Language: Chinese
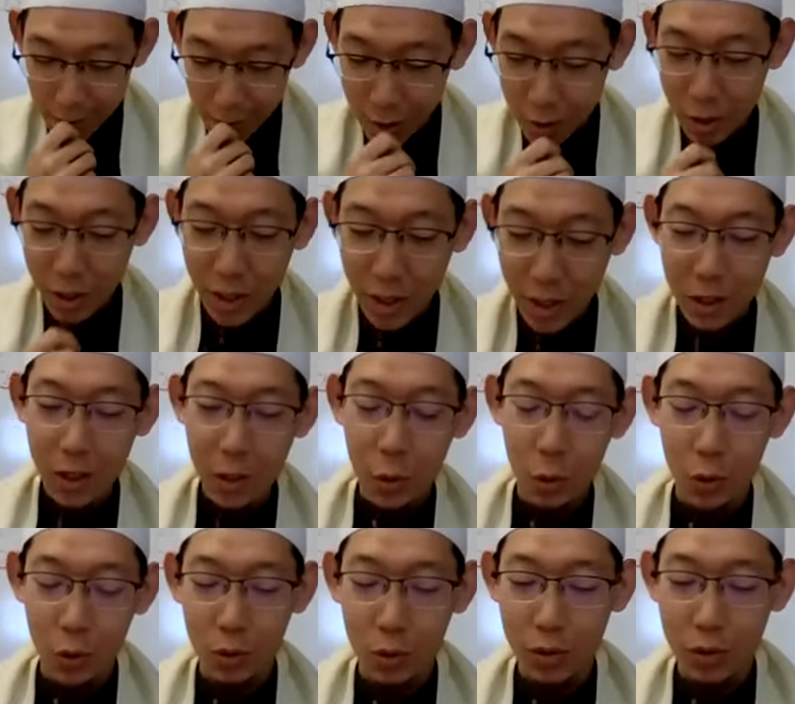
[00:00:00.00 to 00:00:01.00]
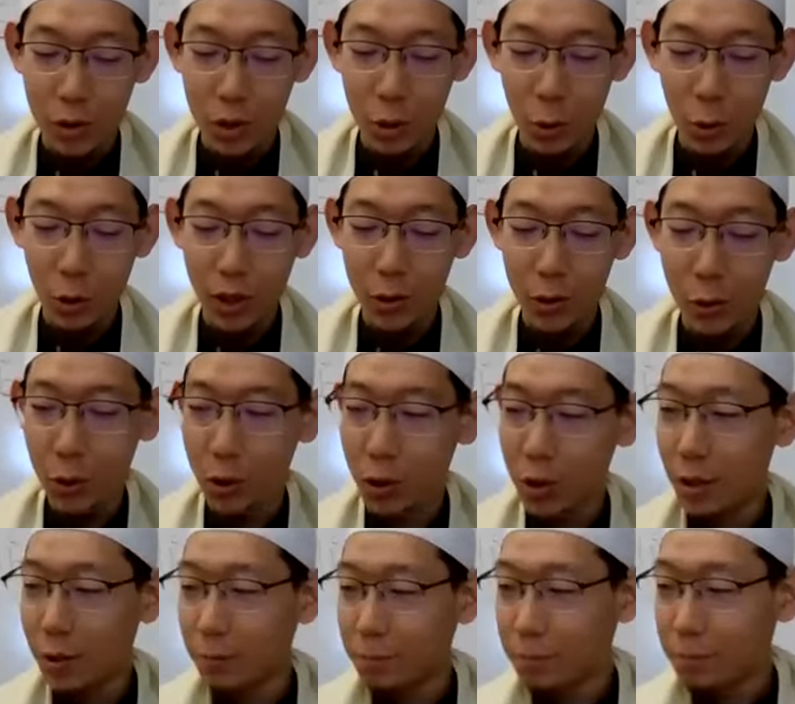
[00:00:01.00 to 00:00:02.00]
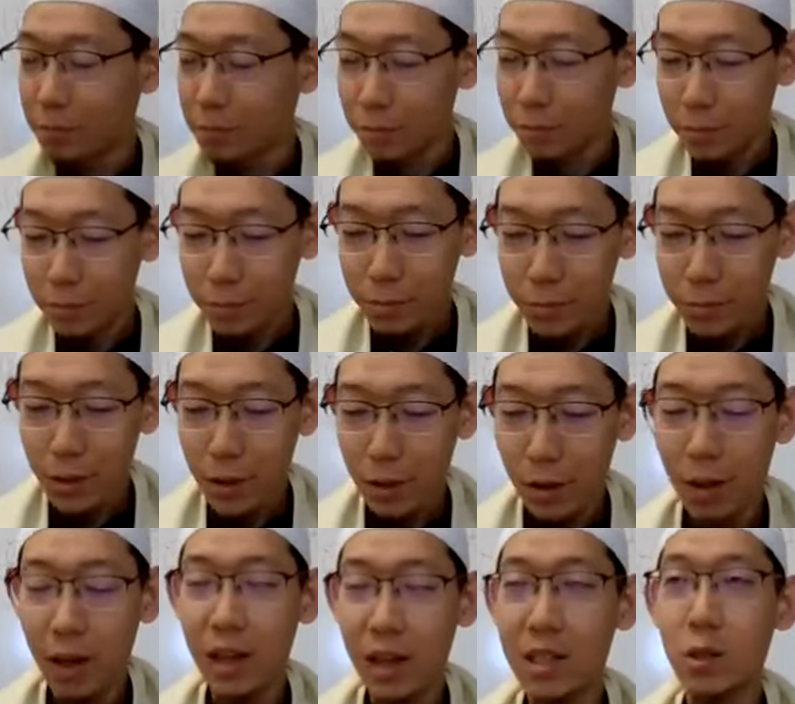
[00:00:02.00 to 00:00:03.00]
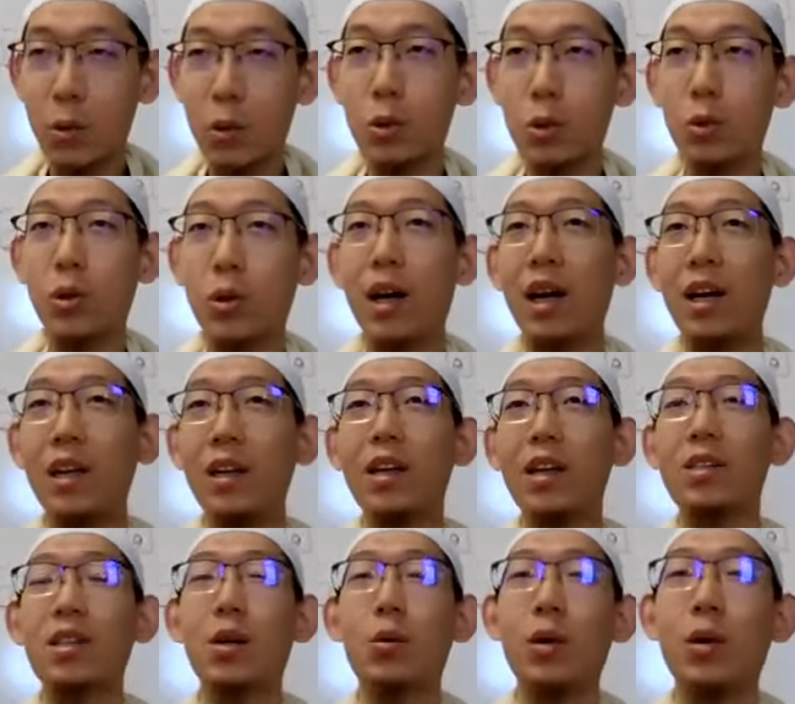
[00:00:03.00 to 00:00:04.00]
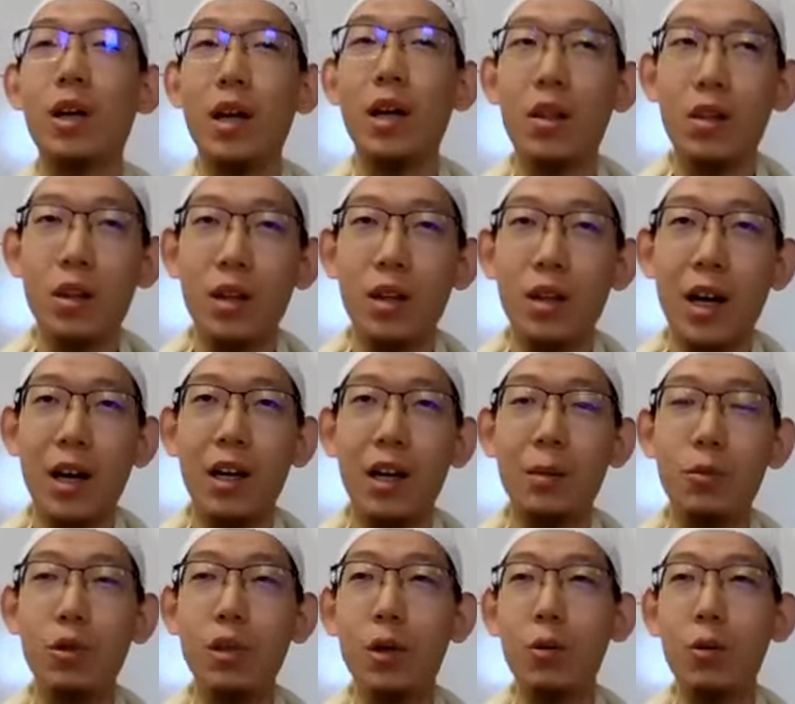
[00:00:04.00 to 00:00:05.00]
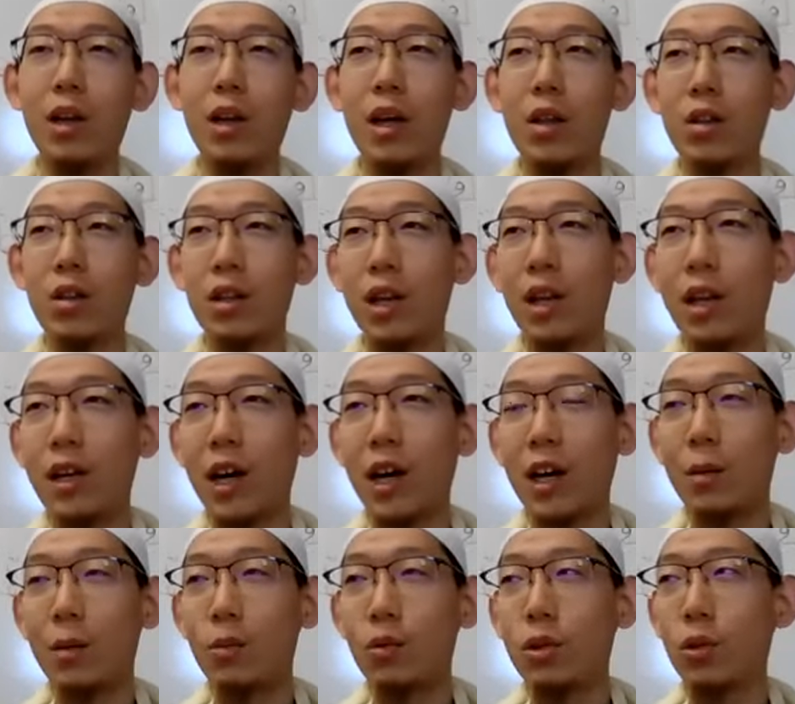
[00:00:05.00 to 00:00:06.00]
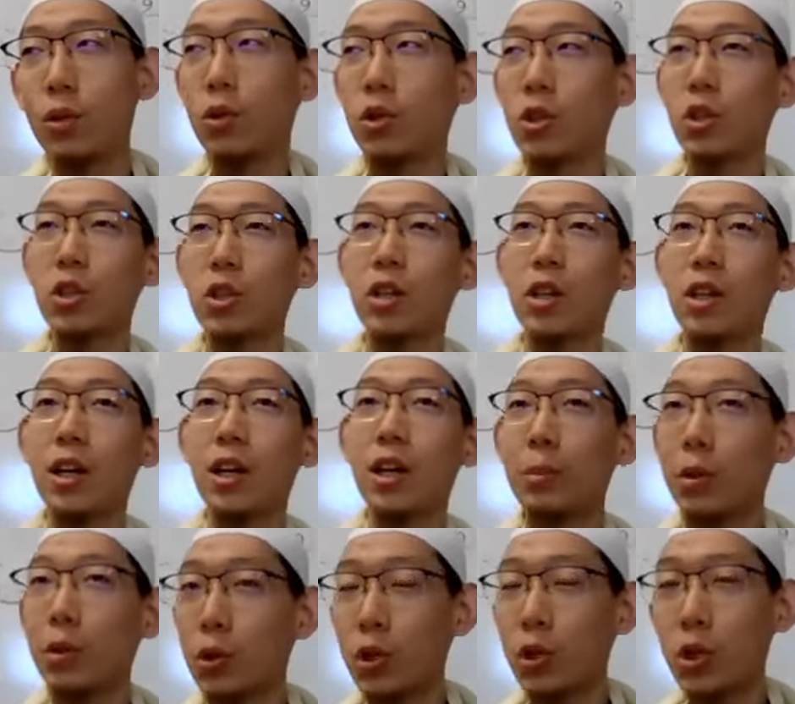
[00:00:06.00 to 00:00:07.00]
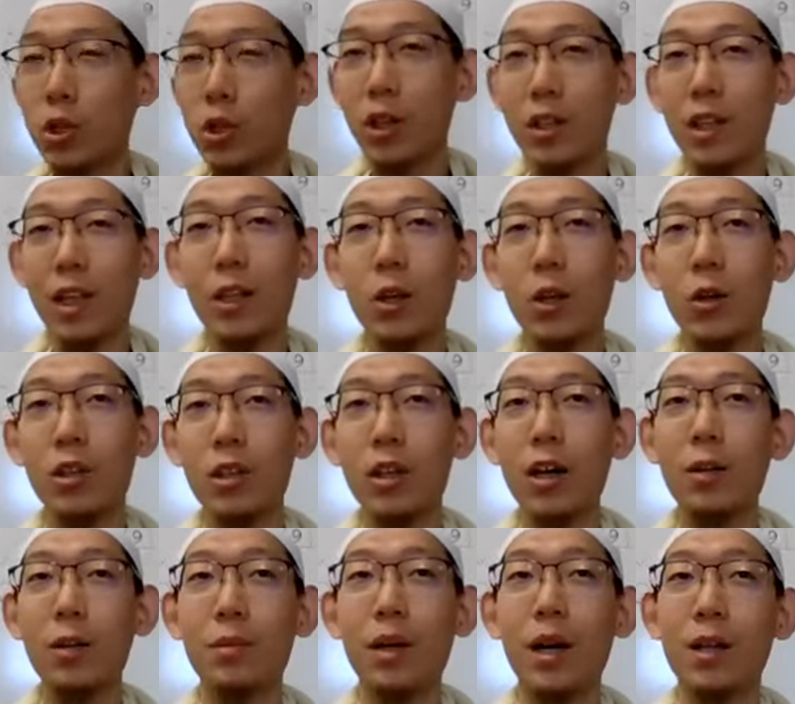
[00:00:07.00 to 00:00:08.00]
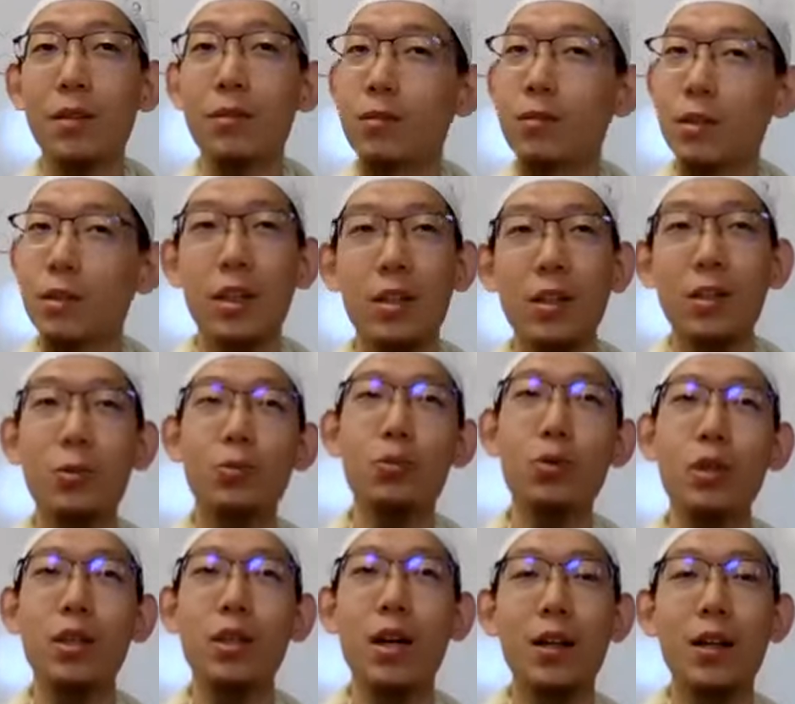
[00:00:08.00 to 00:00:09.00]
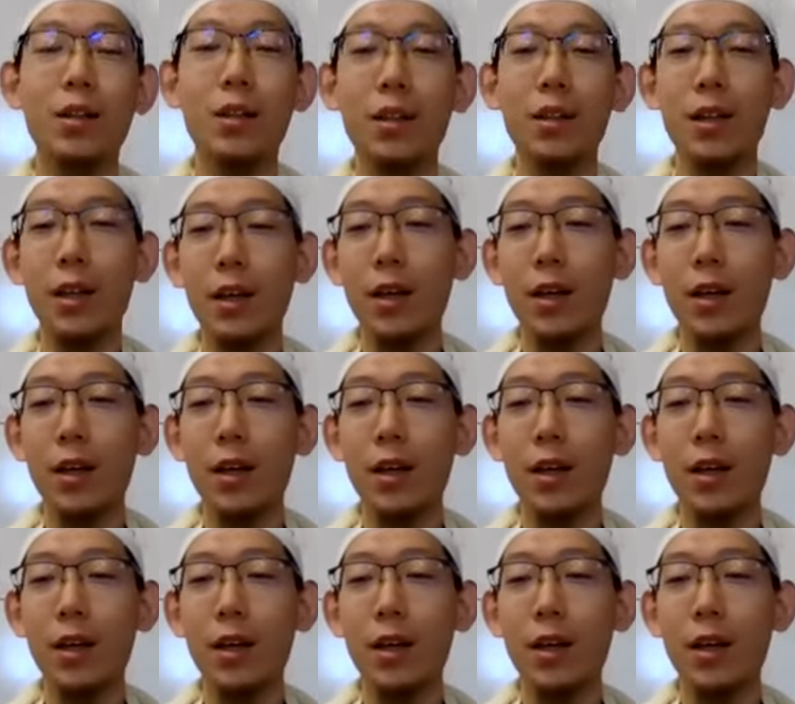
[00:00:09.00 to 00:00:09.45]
所以这也是一种智慧，就是 a l a s 我就说 h a a l l l i i i s t w n y m 哈里 w 斯为了 l a 的 i n a l a y a a 来亚莱 n 有知识的人和没有知识的人难道一样吗？肯定是不一样的。